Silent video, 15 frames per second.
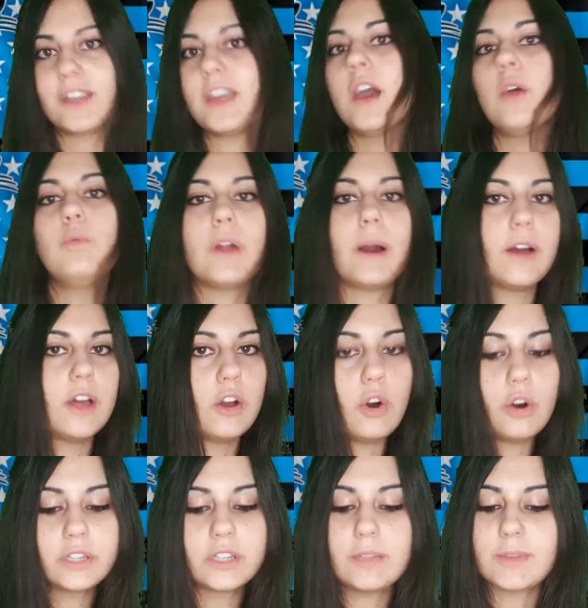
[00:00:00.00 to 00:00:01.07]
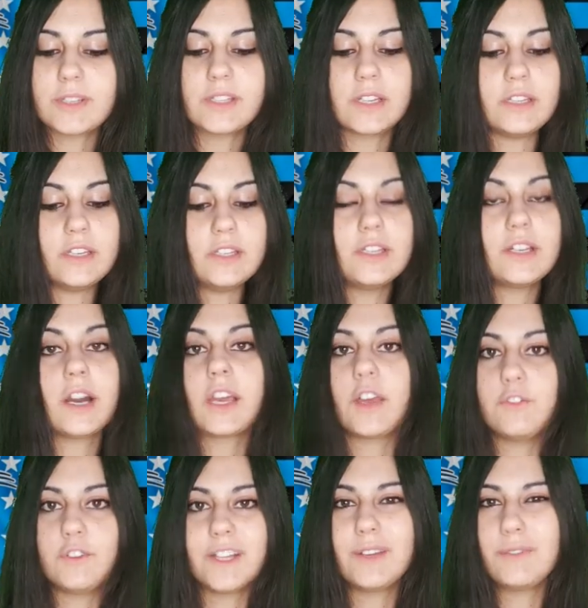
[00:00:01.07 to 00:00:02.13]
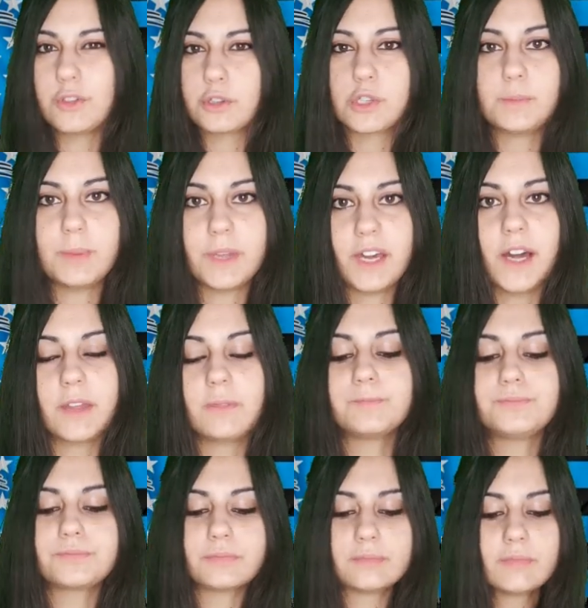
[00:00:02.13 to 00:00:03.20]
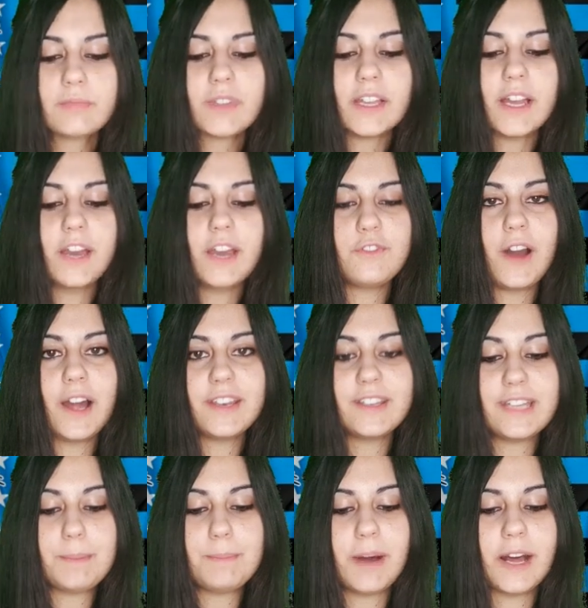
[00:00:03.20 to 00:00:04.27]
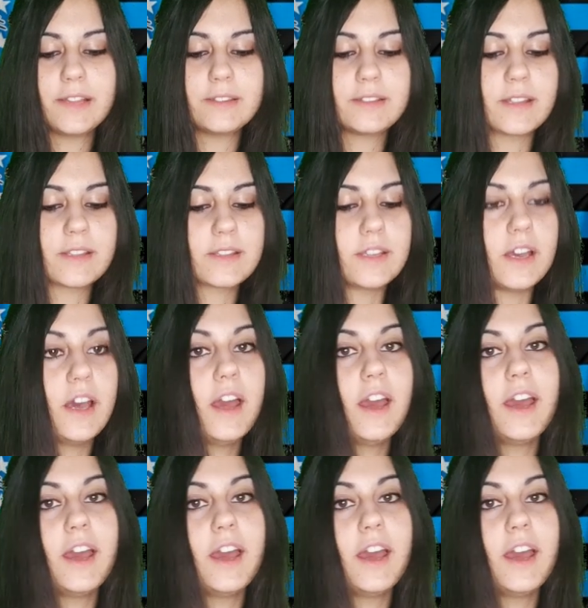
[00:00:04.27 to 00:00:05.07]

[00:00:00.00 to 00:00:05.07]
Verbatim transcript: che è una ottima statistica che fa davvero sperare ai fan dei Panthers.